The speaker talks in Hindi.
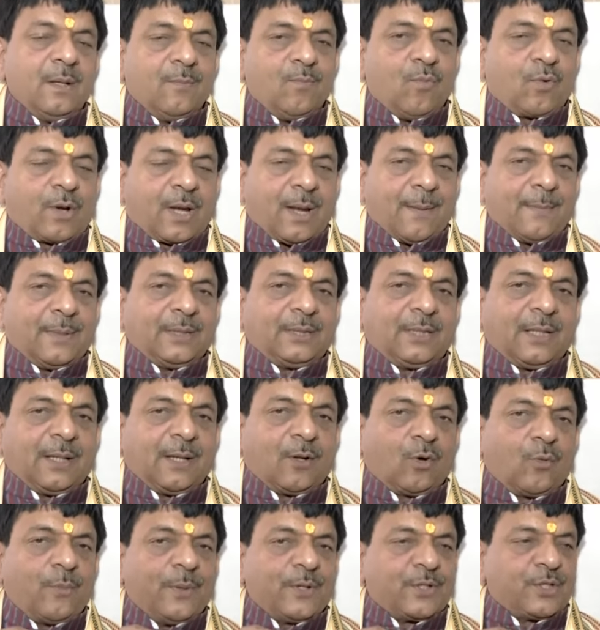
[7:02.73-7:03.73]
मुख्यमंत्री के
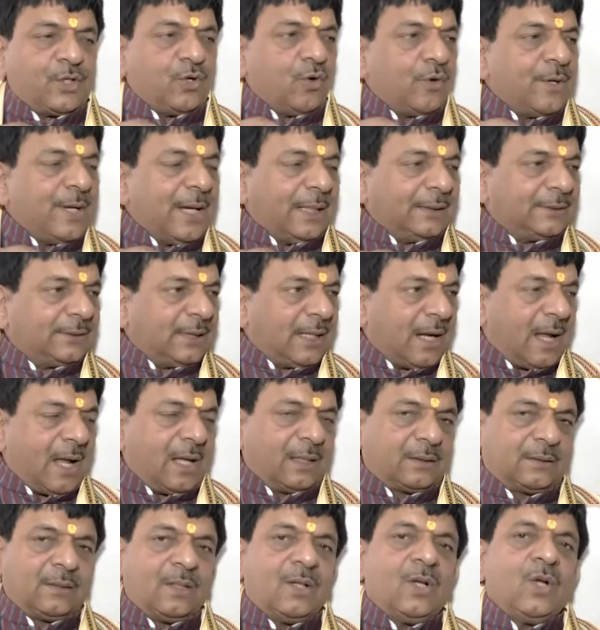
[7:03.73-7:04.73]
रूप में श्री योगी
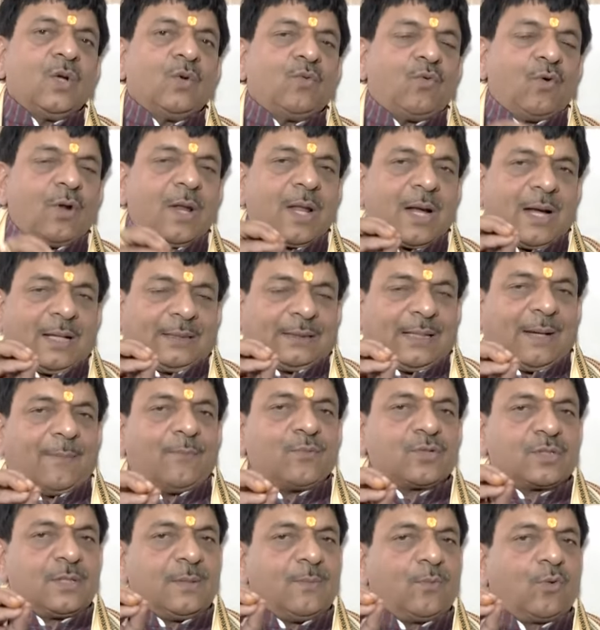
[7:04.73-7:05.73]
आदित्यनाथ वो लगातार
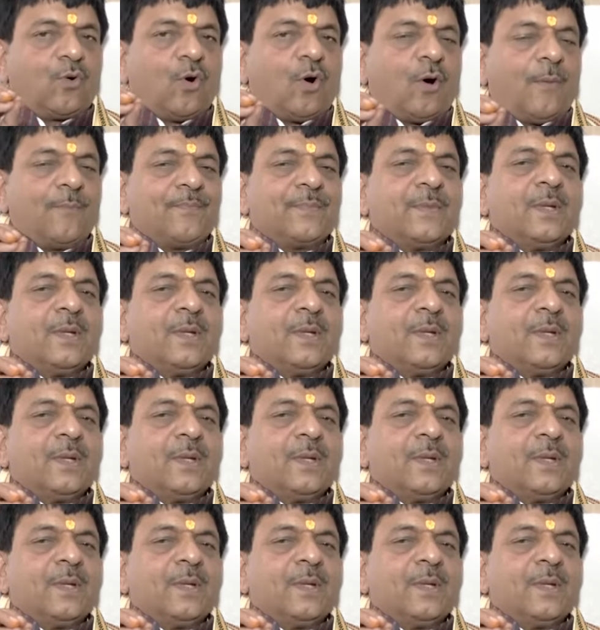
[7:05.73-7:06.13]
मुस्लिम को